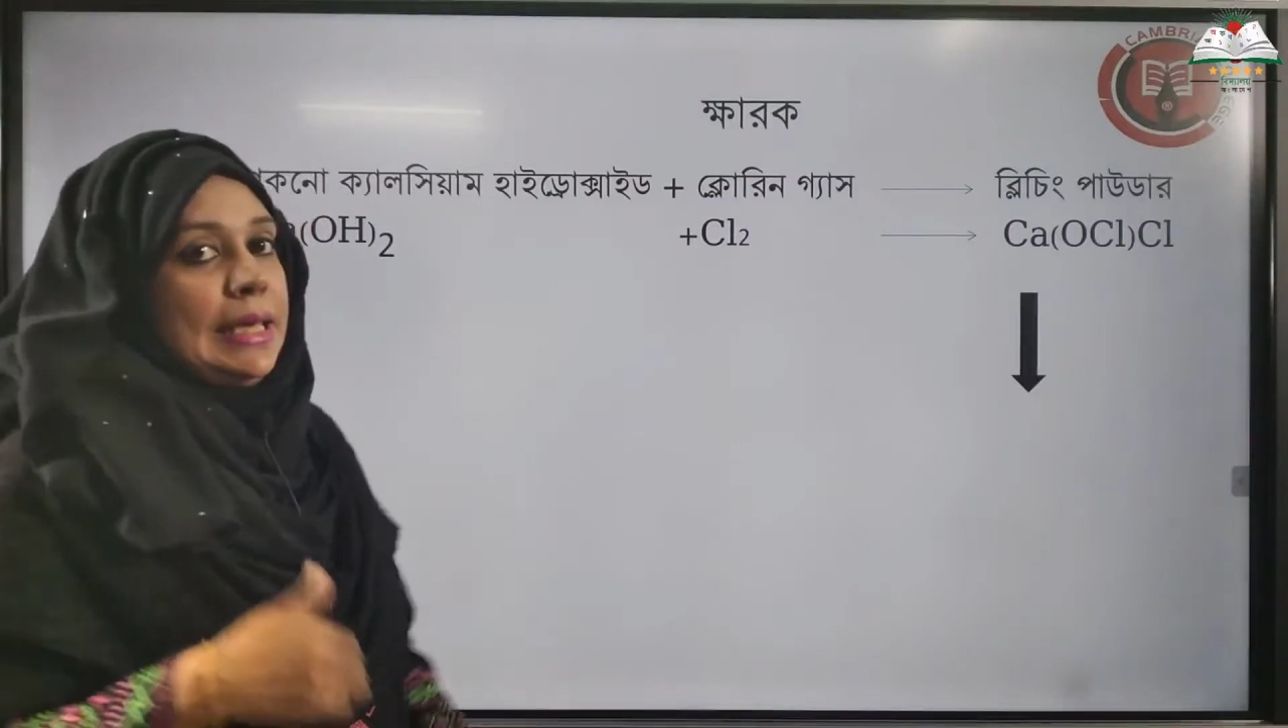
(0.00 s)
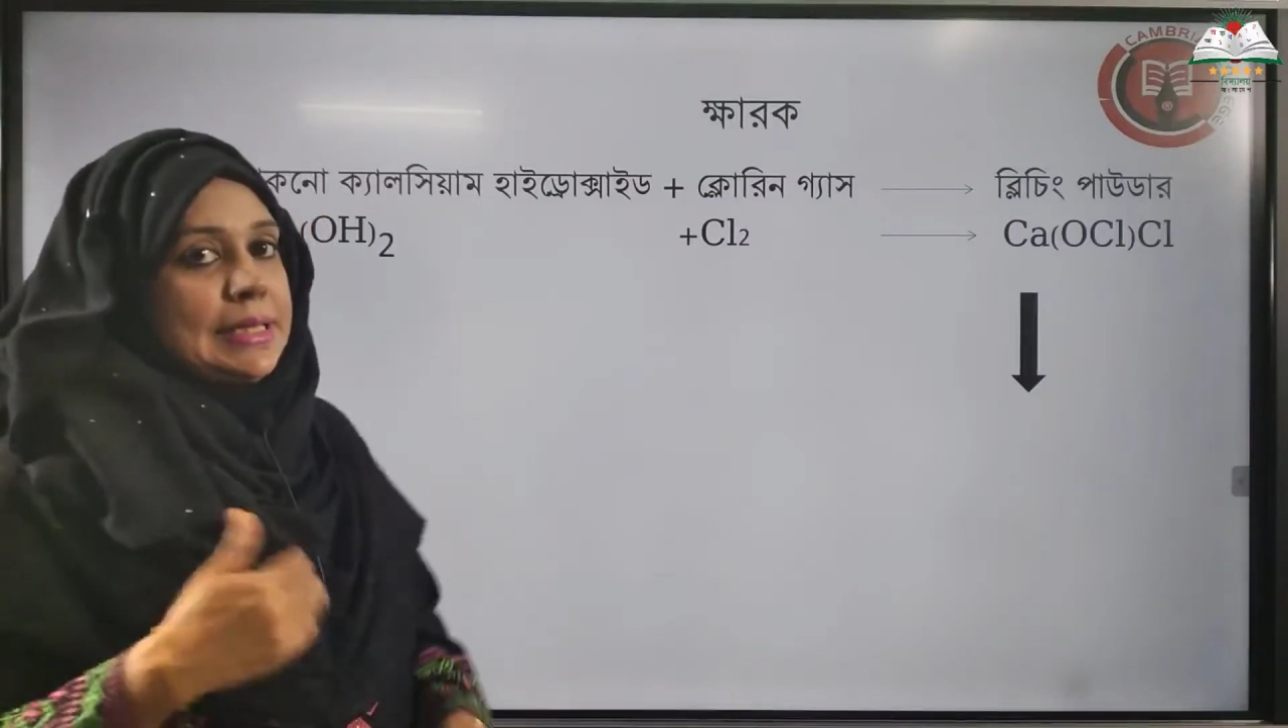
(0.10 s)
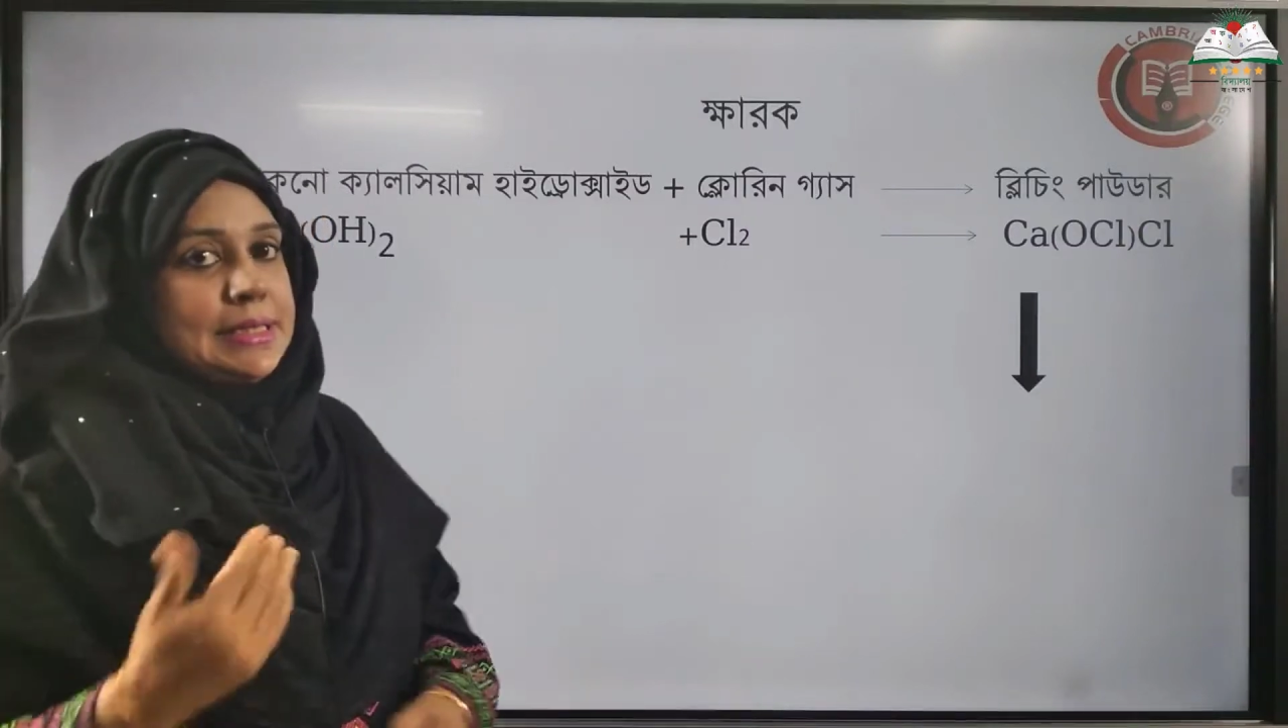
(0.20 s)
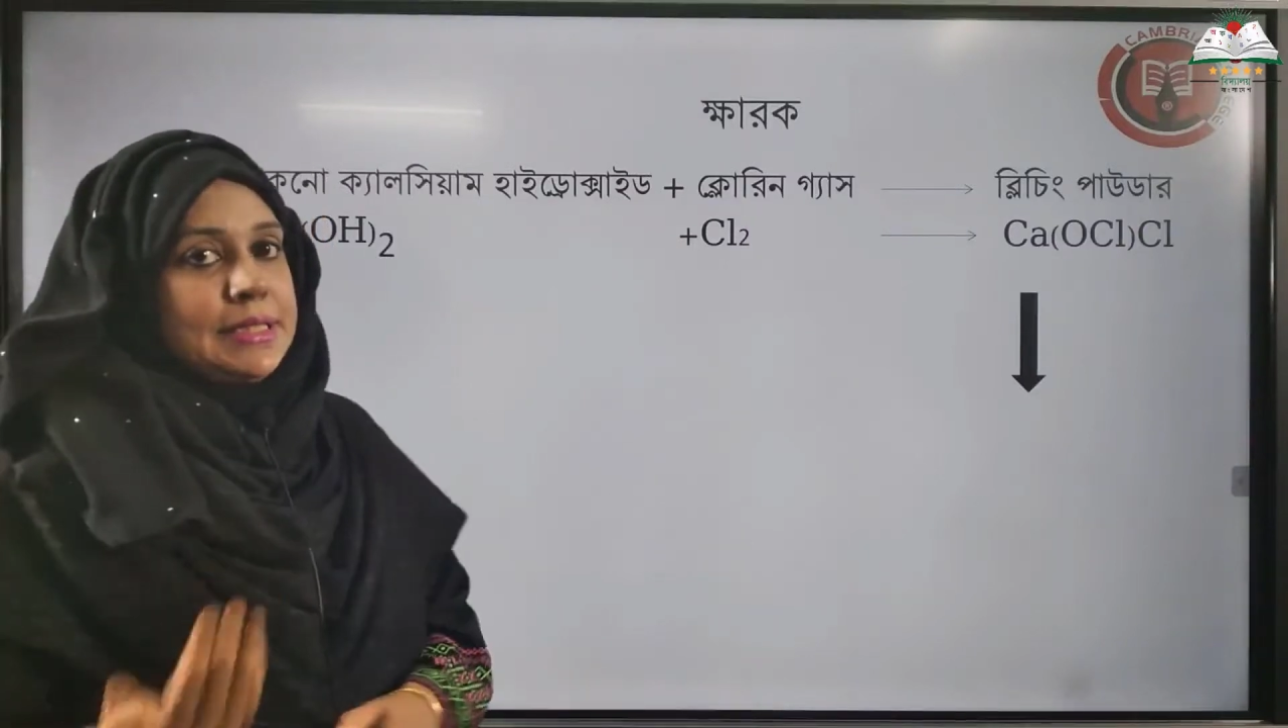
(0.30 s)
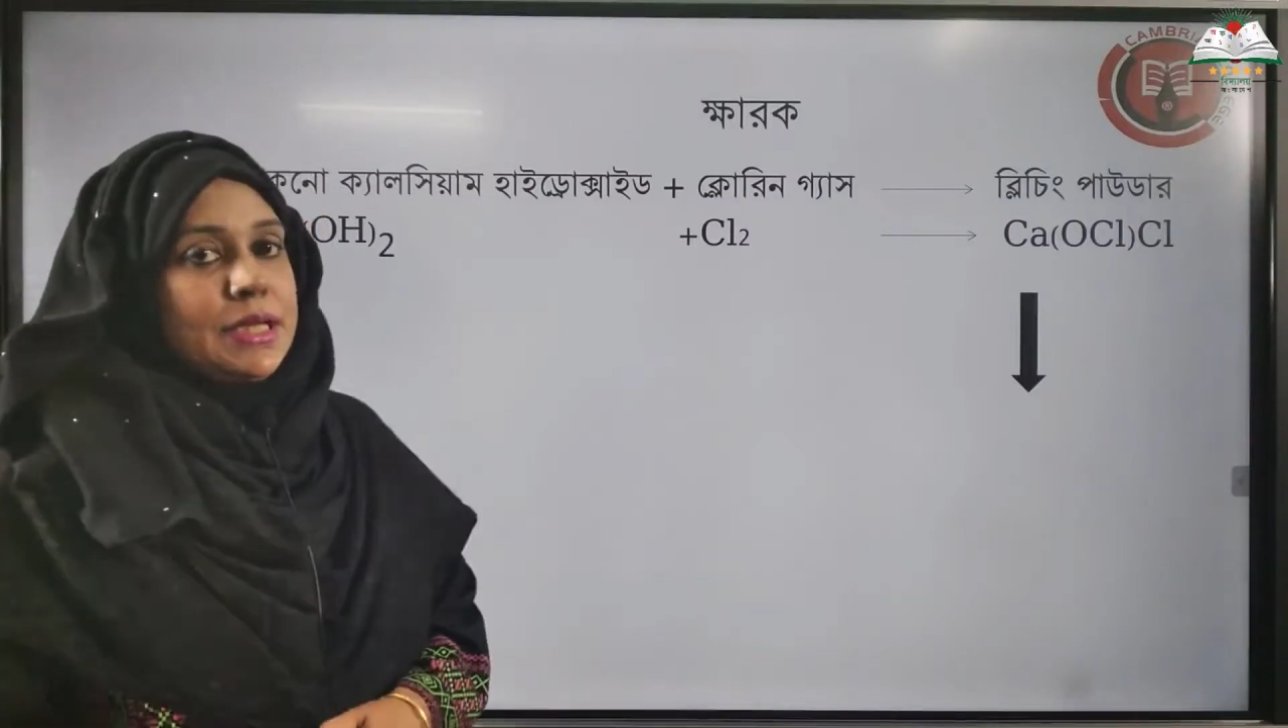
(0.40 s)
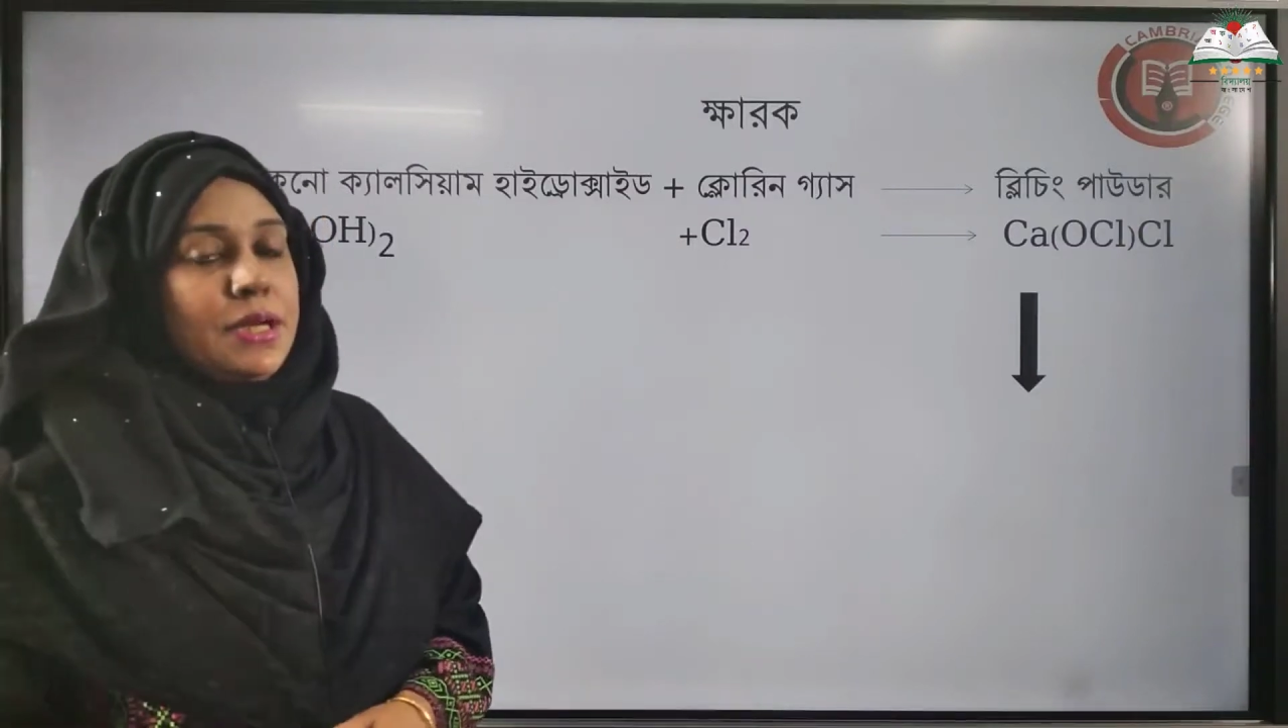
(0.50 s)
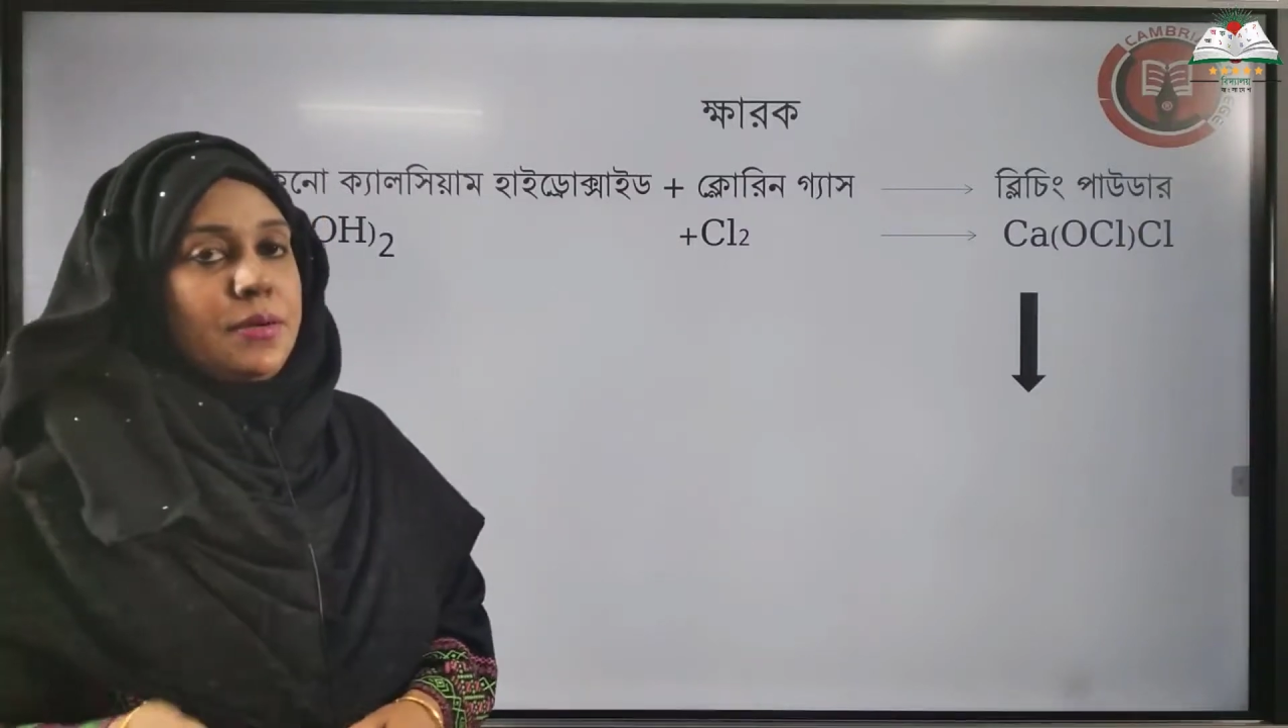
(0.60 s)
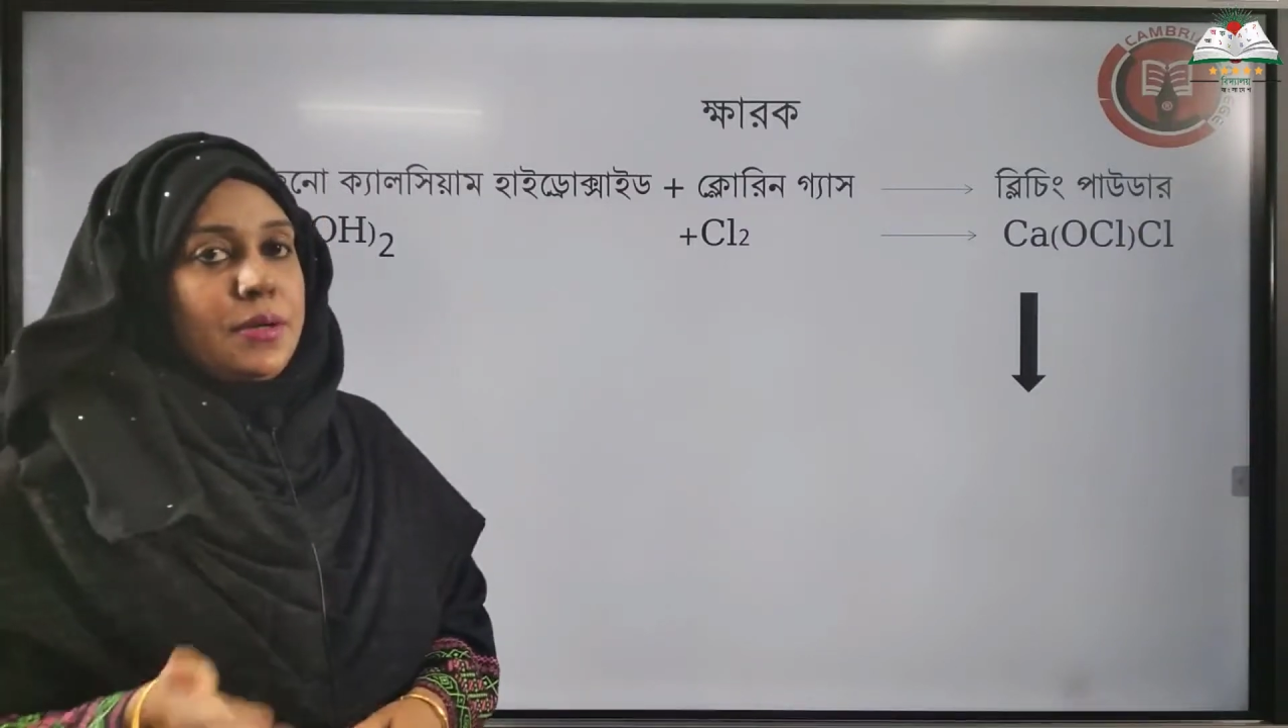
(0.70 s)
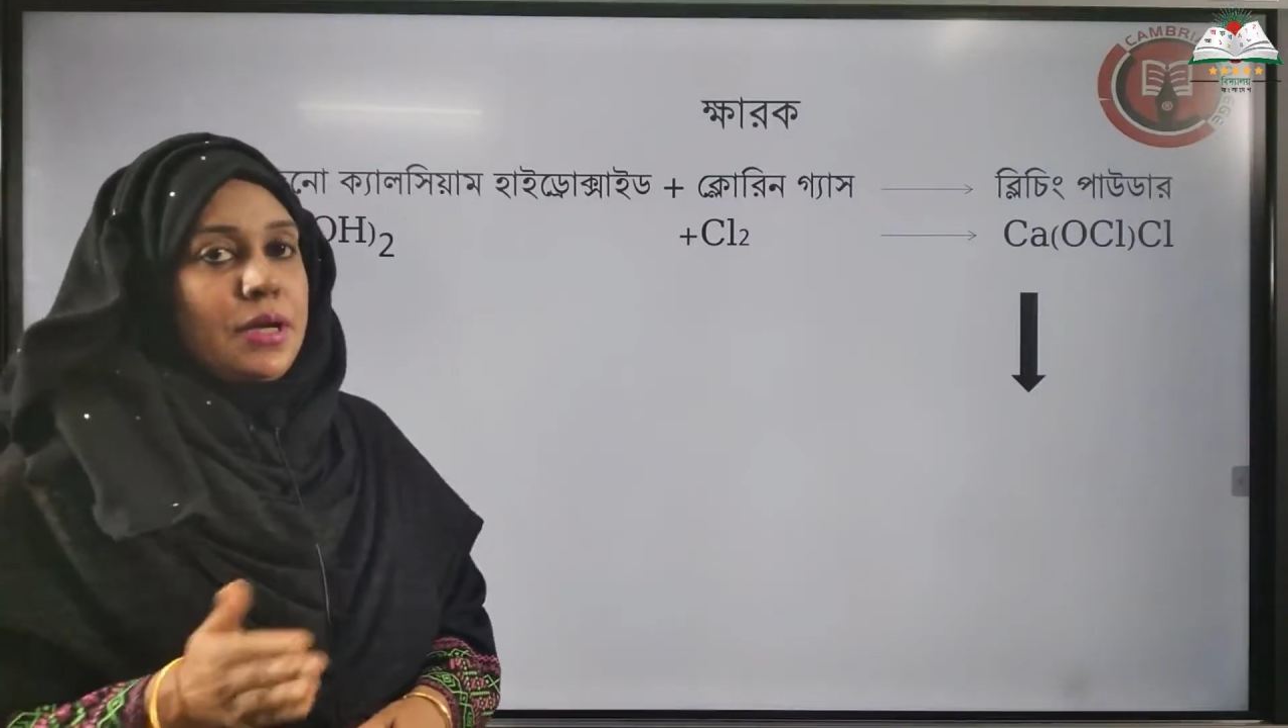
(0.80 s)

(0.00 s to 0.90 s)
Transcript: অ্যাসিডের